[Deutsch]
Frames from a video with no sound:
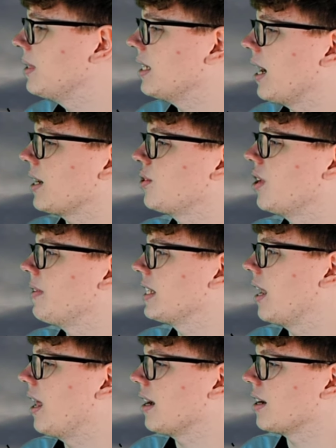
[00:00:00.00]
mit der aktuellen
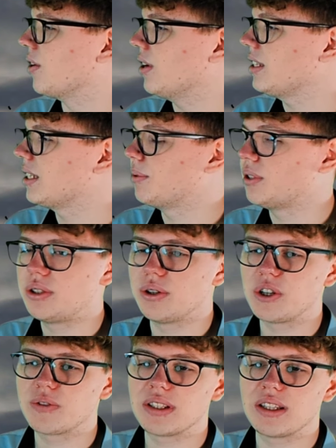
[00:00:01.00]
Wetterlage heute
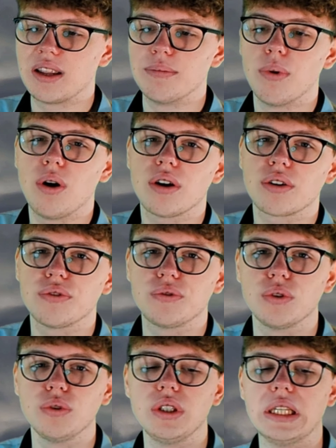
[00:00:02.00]
beziehungsweise dann morgen
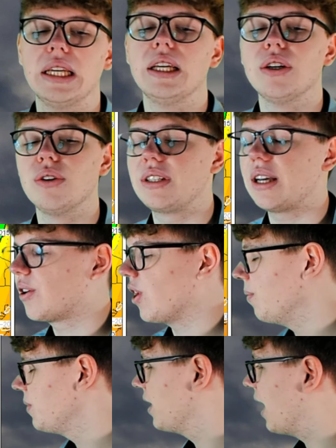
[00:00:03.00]
früh. Und da
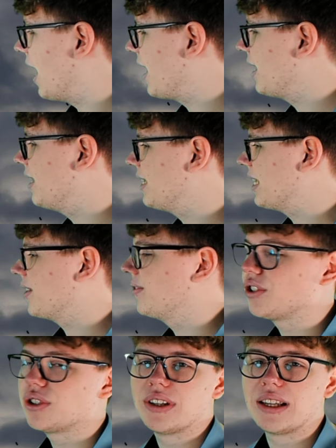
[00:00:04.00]
kommt eigentlich, das was
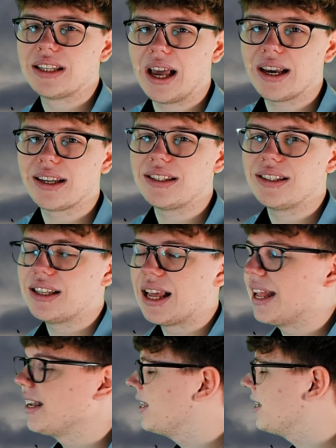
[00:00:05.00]
wir schon seit Tagen sehen,
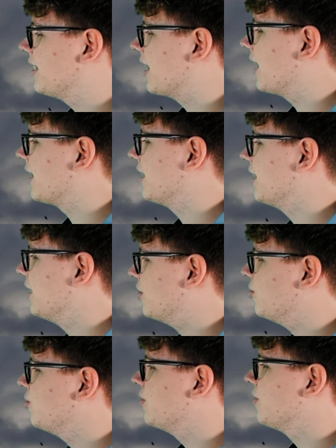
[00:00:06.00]
endlich nach
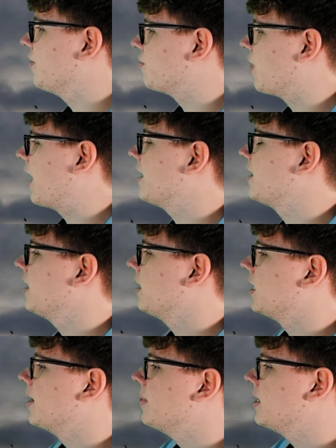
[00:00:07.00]
Süden voran,
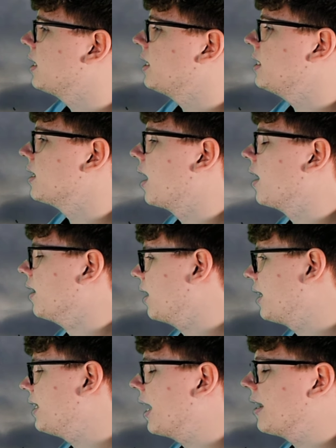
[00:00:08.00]
nämlich dieser
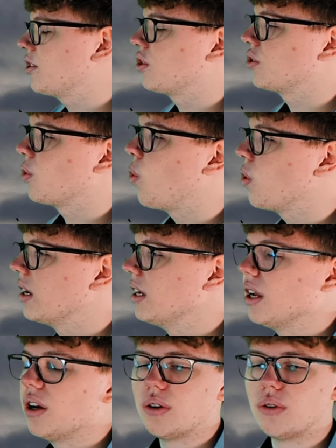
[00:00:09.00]
gigantische Trog
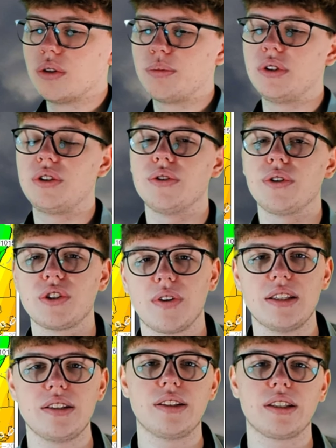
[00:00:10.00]
und
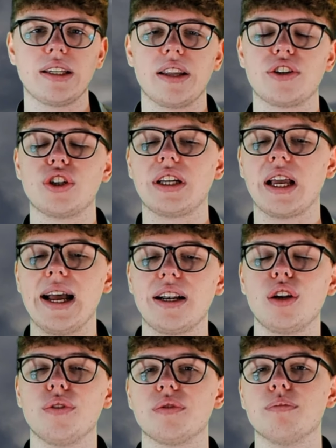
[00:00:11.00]
beziehungsweise dieses gigantische
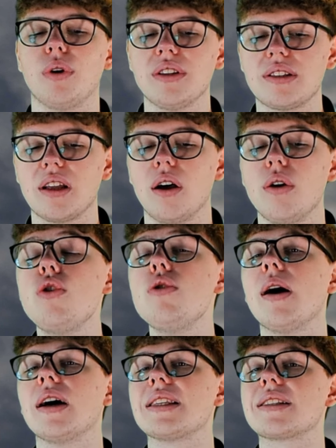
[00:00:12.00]
Kaltluftmonster
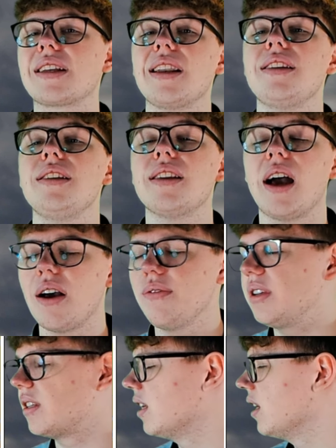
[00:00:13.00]
über
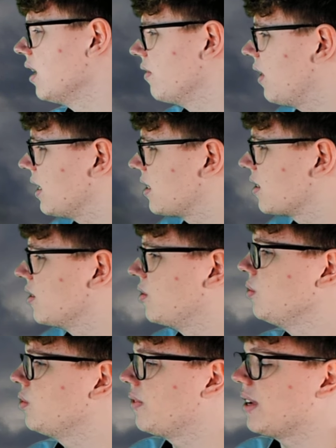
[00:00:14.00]
Skandinavien, was
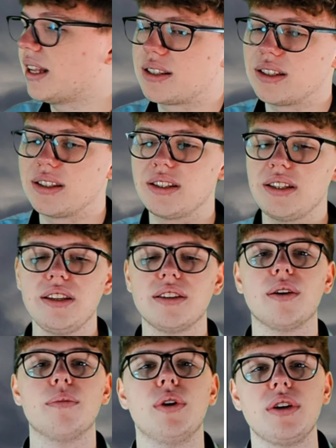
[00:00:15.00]
südwärts ziehen
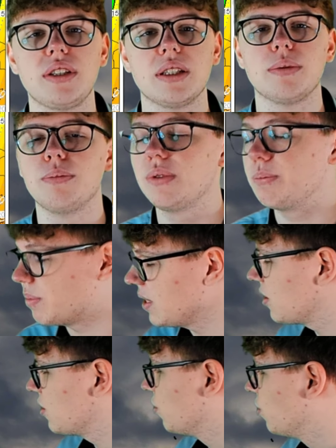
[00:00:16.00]
möchte
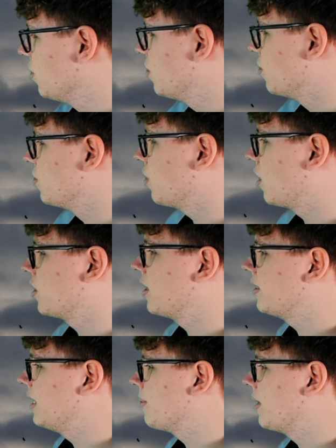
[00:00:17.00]
bis zu uns und Deutschland
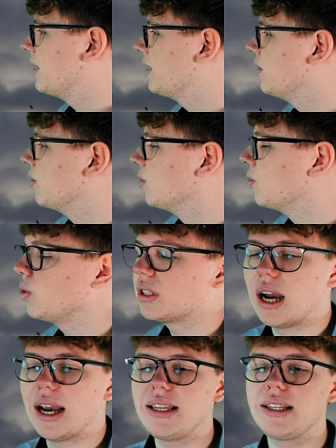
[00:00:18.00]
jetzt hier mal in
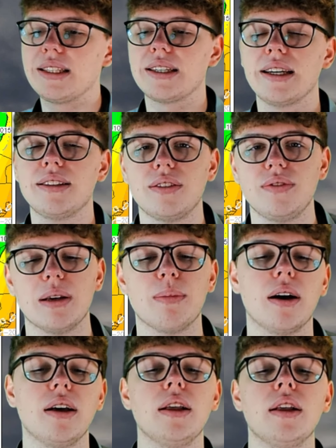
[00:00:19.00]
Rot eingezeichnet wie
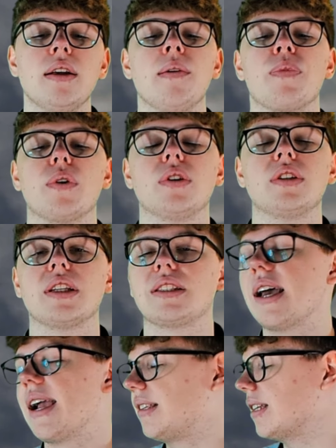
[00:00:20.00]
immer. Und das
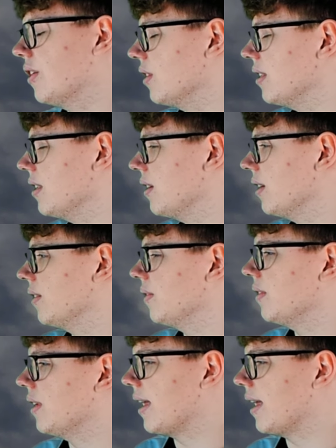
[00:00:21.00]
zeigt sich auch in äh,